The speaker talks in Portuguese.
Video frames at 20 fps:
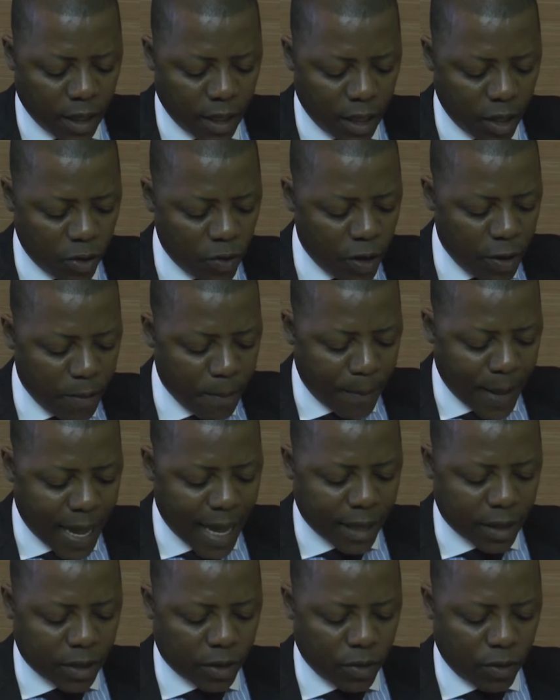e do
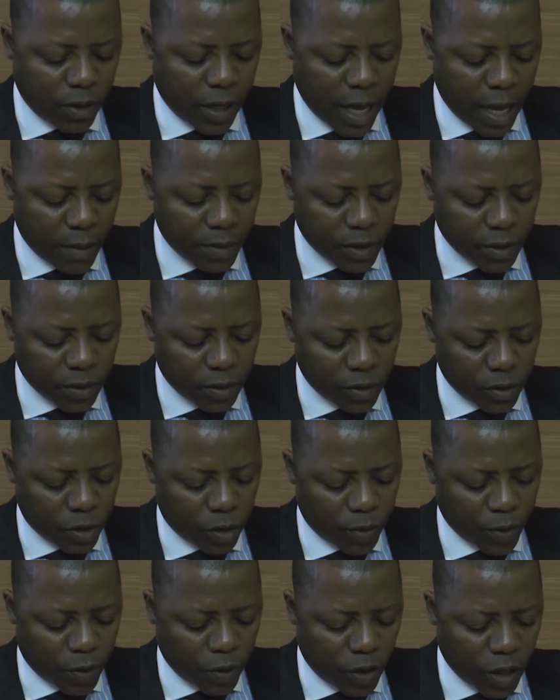impacto que ambos
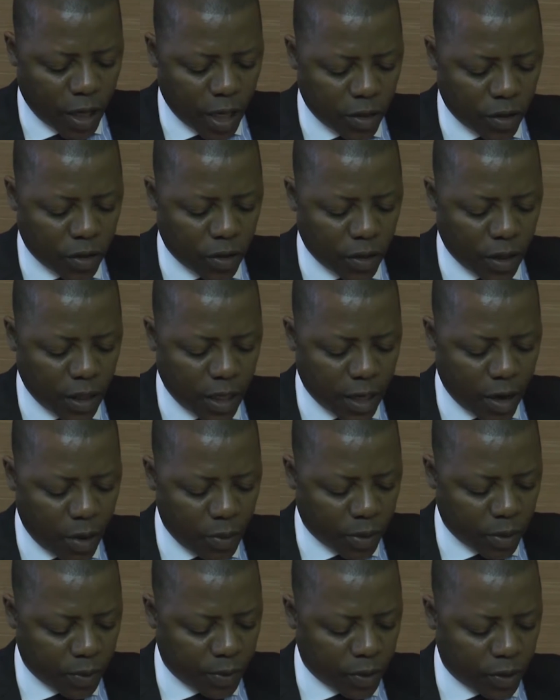os projetos
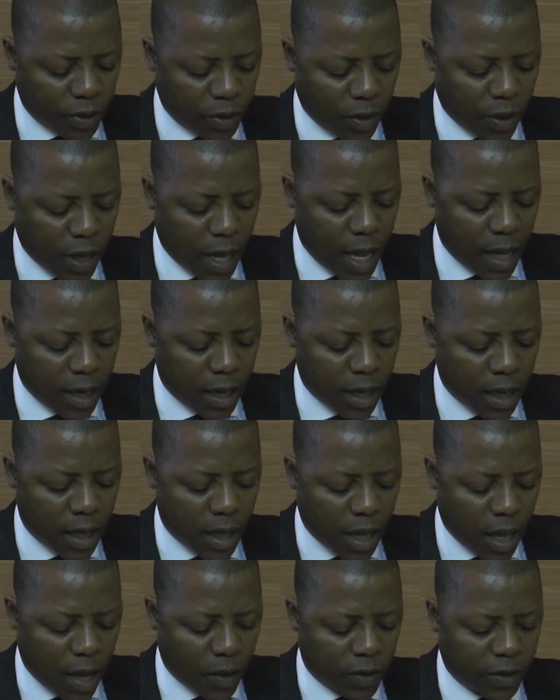irão proporcionar
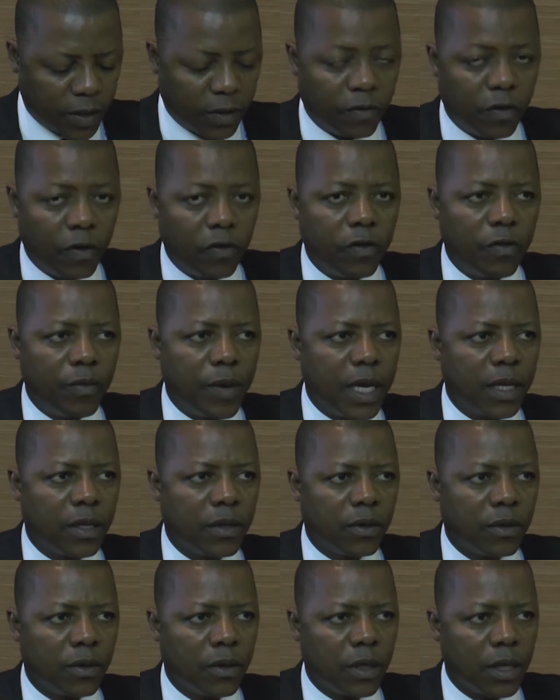ao
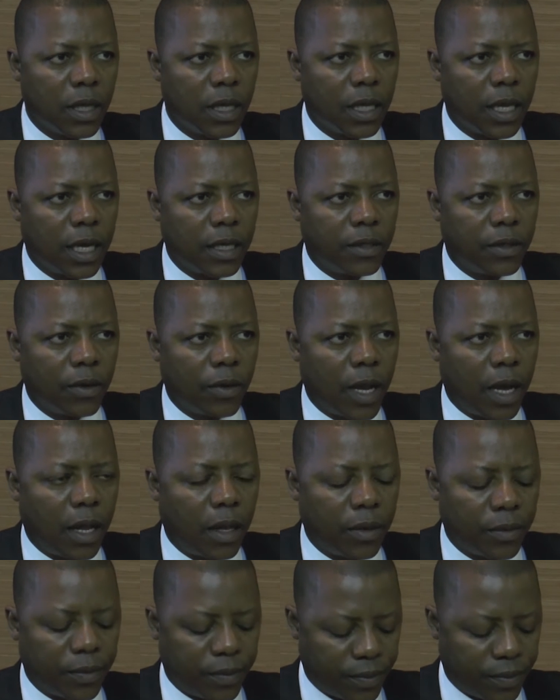desenvolvimento nacional.